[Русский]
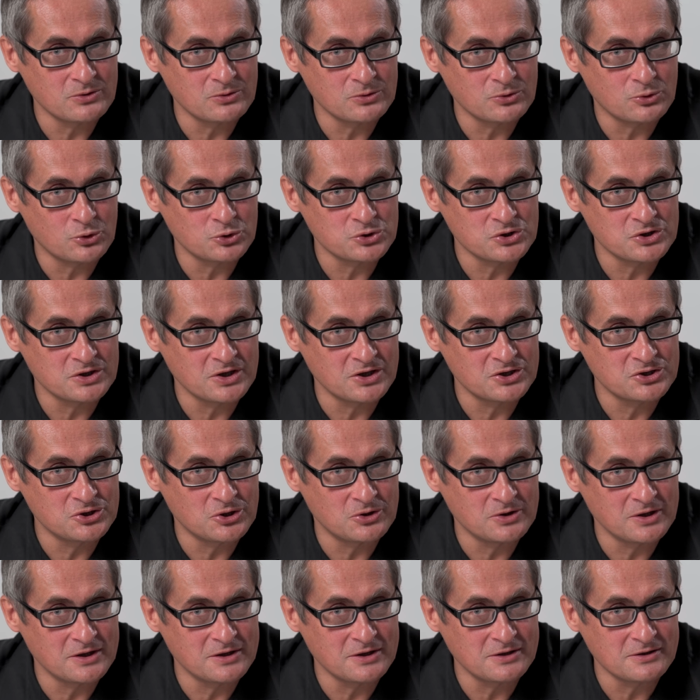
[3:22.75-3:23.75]
он хочет
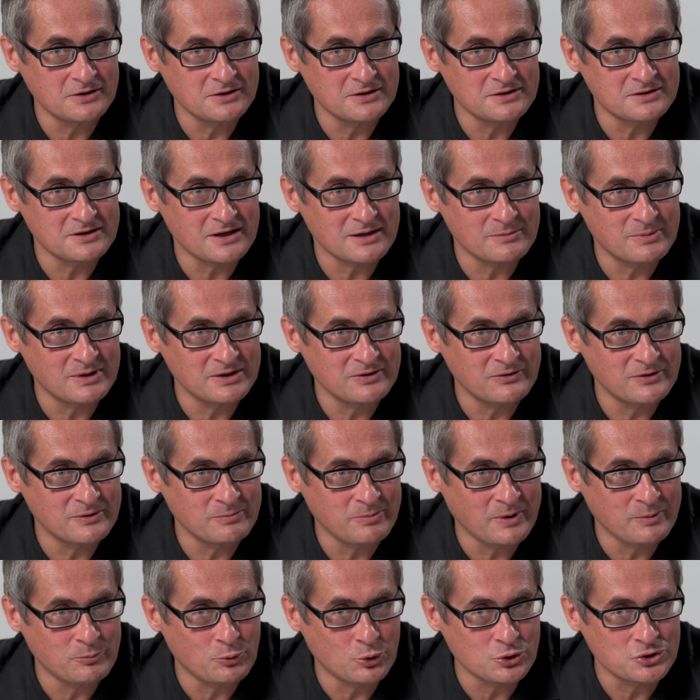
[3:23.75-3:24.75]
ничего не делать и
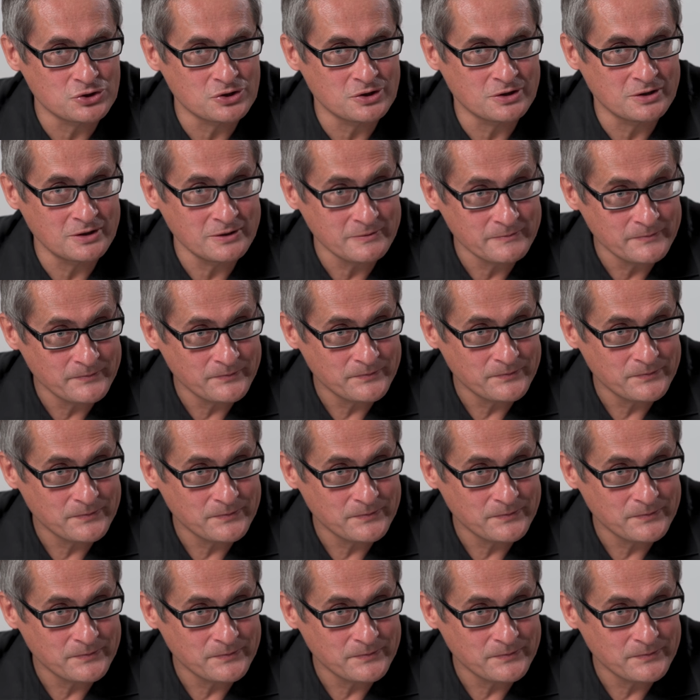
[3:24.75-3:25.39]
зарабатывать побольше, да?